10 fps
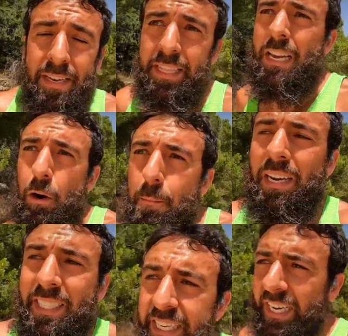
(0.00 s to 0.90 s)
vez tengo
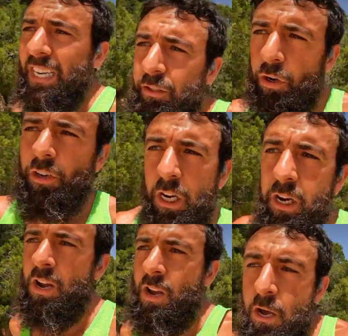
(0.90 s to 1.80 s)
más ingresos
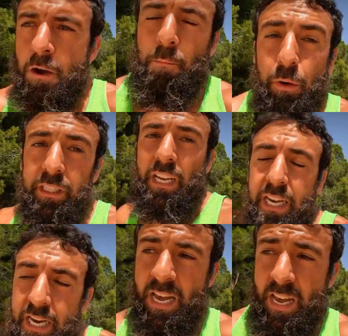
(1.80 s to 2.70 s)
pues
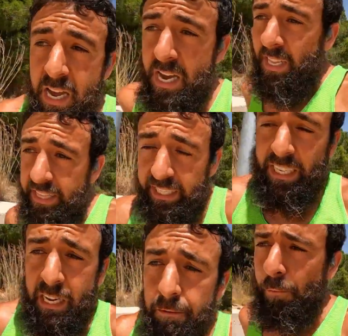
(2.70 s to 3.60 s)
de de
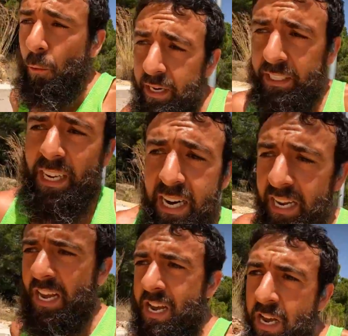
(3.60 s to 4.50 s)
ser
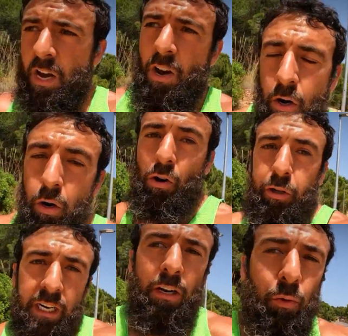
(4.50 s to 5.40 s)
influencer
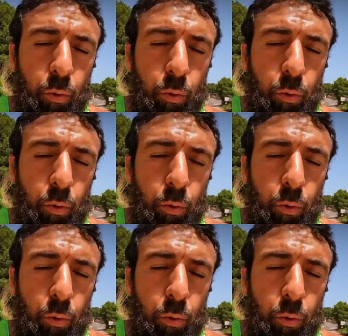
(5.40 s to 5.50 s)
o ser